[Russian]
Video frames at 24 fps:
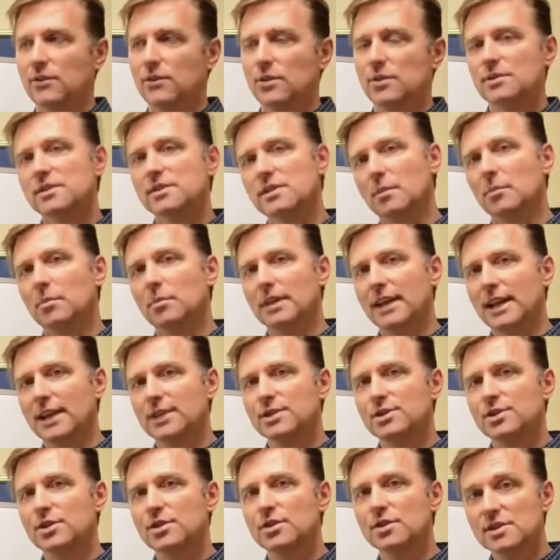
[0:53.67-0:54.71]
Они дают вам
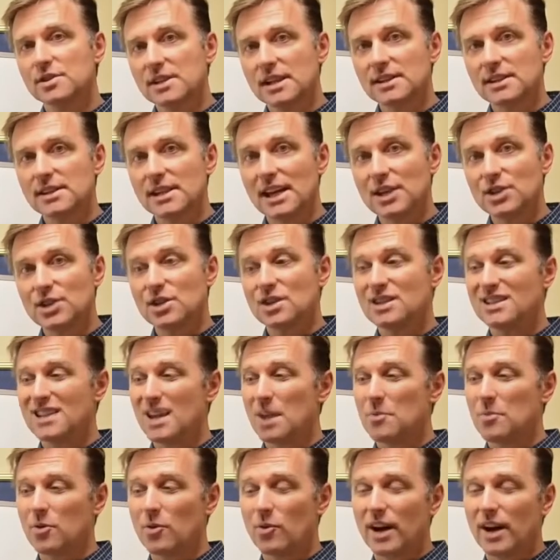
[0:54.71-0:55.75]
приятное ощущение
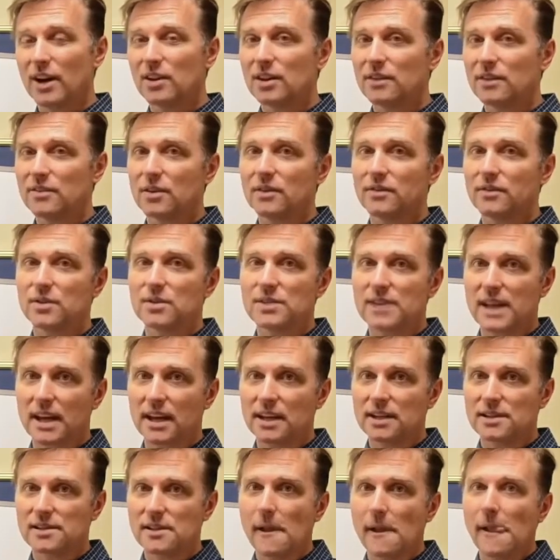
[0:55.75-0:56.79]
на время, на
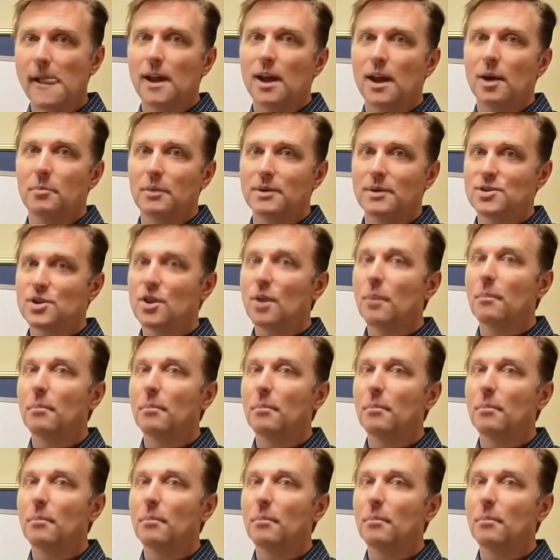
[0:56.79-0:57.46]
несколько секунд.